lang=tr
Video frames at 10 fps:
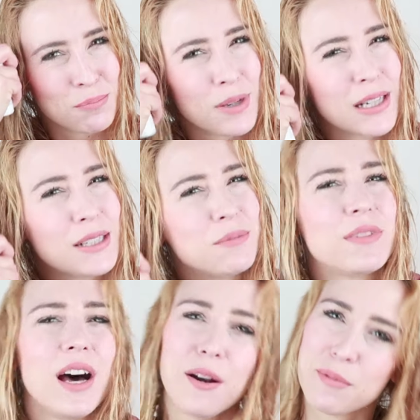bakım
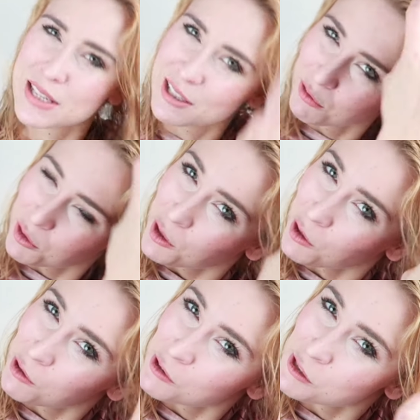darbesi
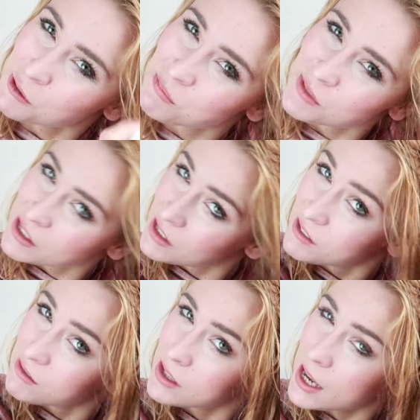vuruyorum.
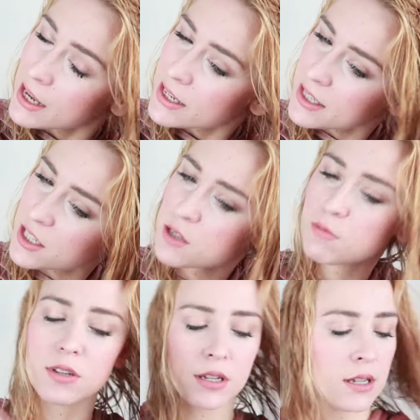Ve
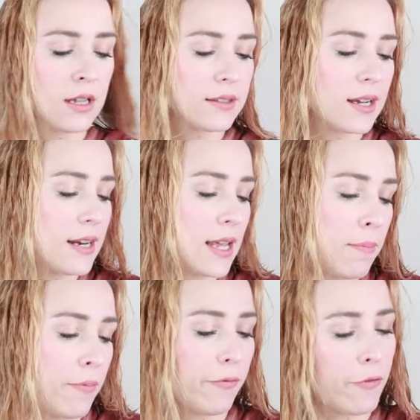saçımı
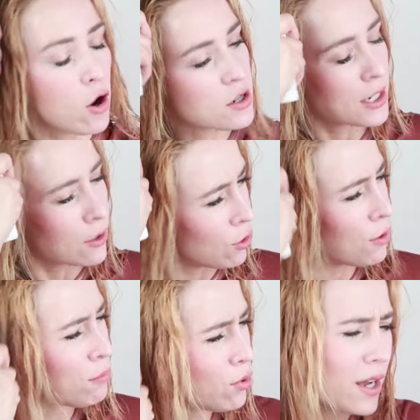tarayıp fön
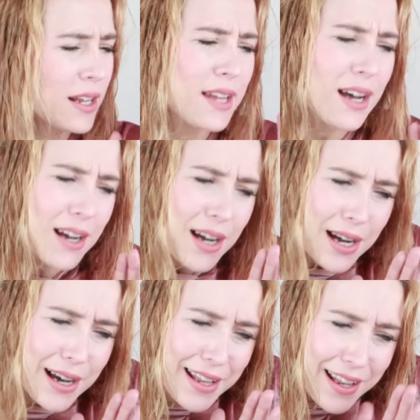çekiyorum. Bu arada
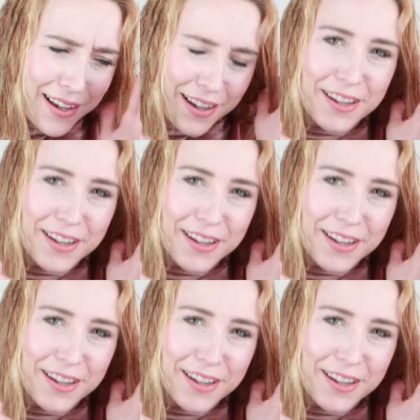Allah!